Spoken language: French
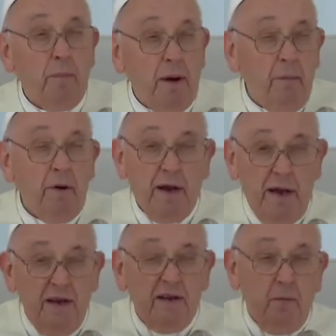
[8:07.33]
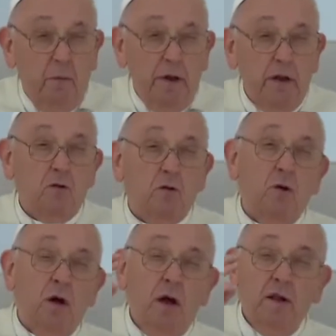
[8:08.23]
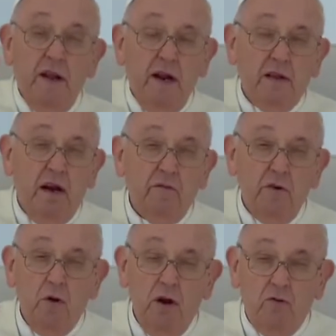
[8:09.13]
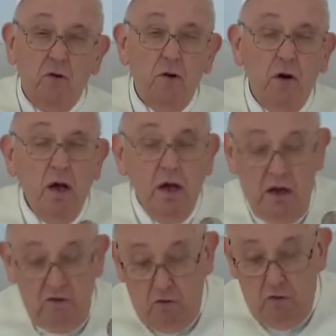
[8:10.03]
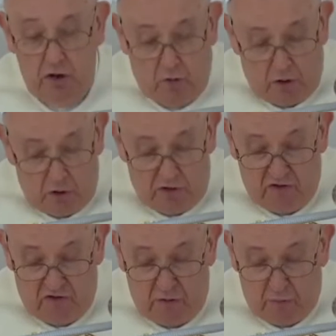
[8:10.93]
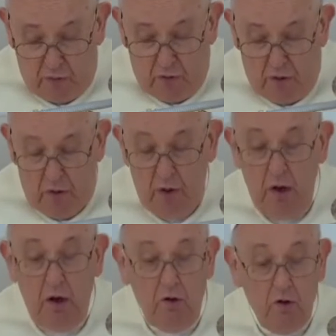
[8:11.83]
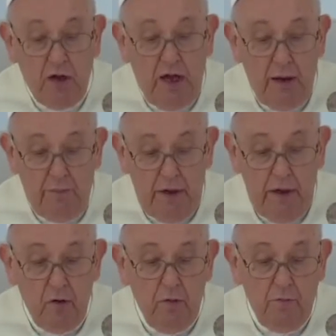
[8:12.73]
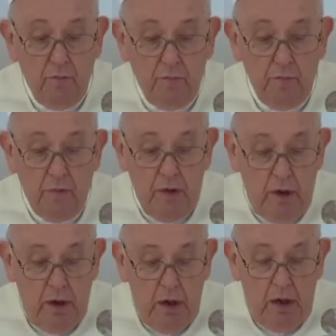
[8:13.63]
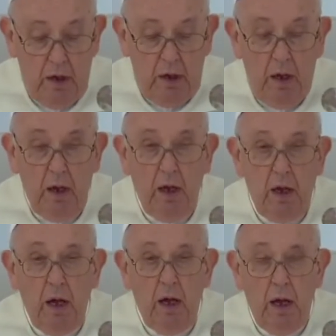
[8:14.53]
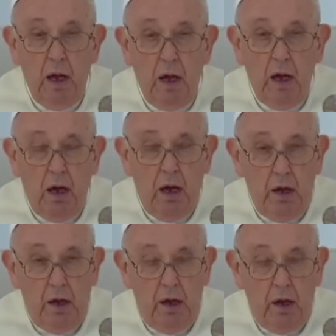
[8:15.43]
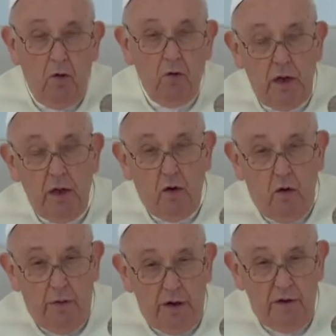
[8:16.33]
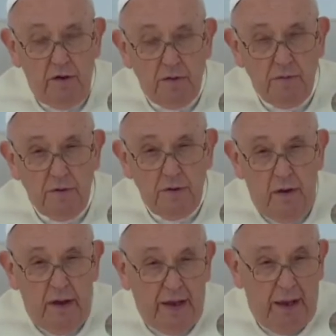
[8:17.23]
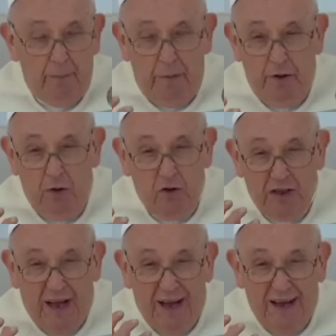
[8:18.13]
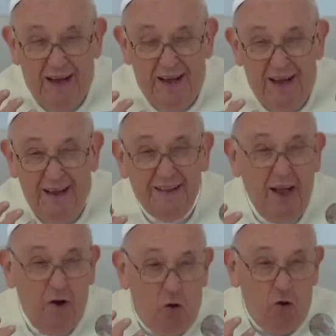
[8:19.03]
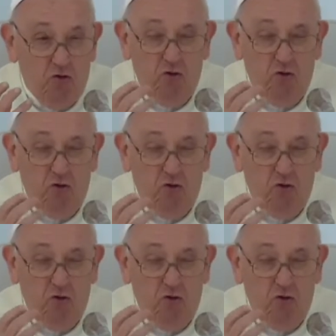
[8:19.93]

Et c'est le dernier mot de la transfiguration qui est prononcé. Ne pas avoir peur, ne craignez pas. Vous, les jeunes qui avez vécu ben,